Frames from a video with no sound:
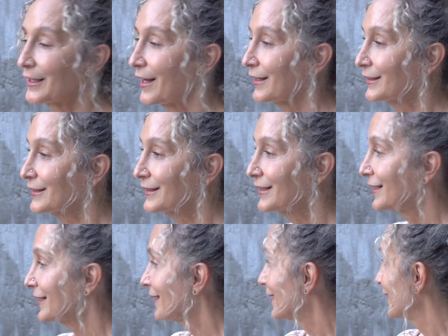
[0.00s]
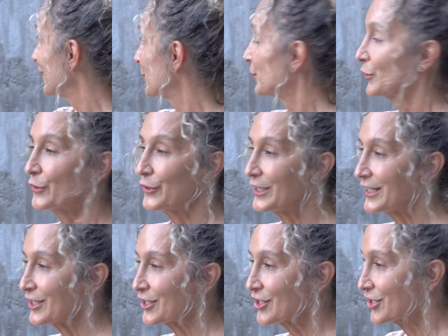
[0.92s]
alan, bu
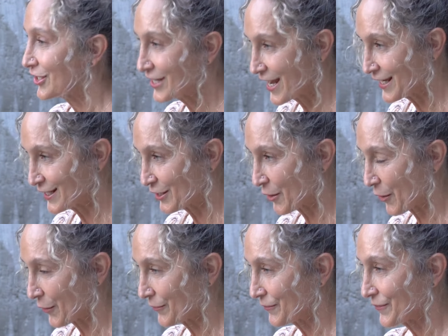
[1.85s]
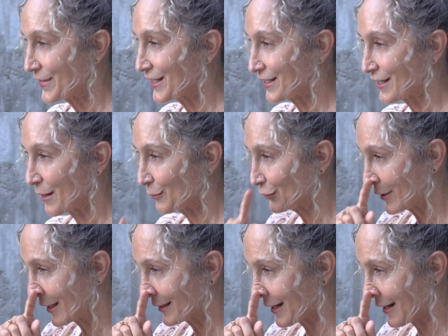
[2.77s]
iş neyse o.
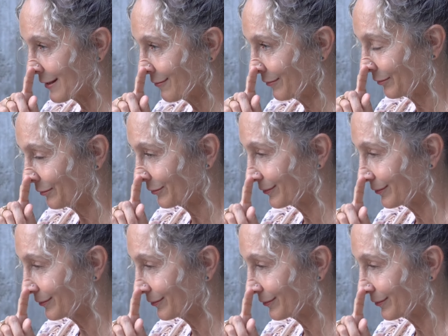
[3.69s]
İstanbul'dayken